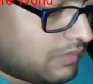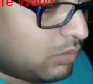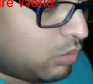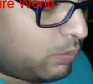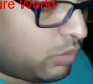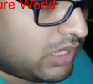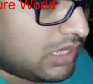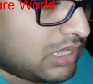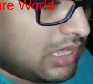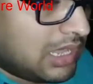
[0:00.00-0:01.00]
ওপরে
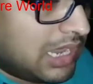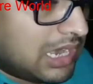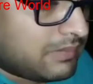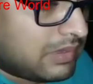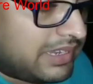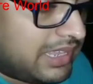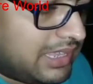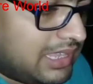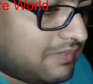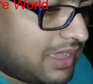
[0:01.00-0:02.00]
এরকমভাবে ঠেকিয়ে
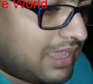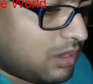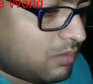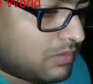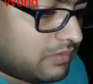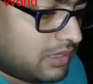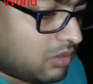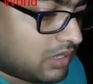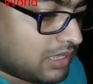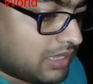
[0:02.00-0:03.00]
বা এরকমভাবে অনেকে
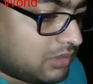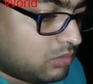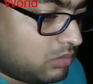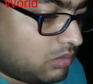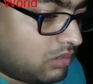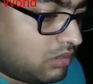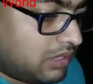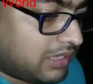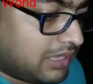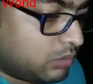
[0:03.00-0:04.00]
কিন্তু
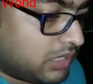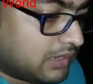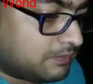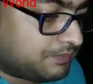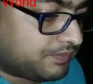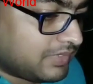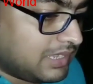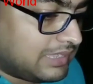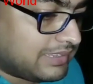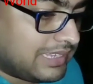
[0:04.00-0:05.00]
রেখেও দেন ঠিক আছে
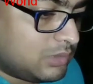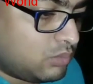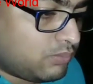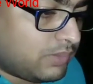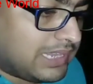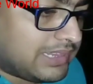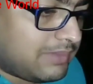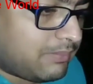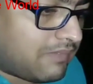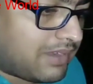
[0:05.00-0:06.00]
এতে কিন্তু এতে
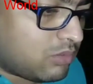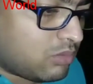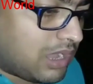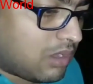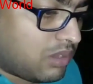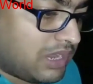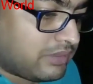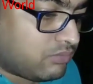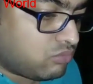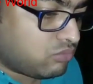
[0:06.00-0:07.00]
ভাবার কোনো কারণ নেই যে
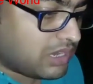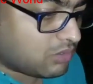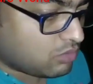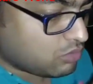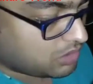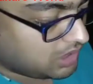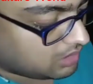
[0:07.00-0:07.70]
ফুলটার কোনো ক্ষতি হবে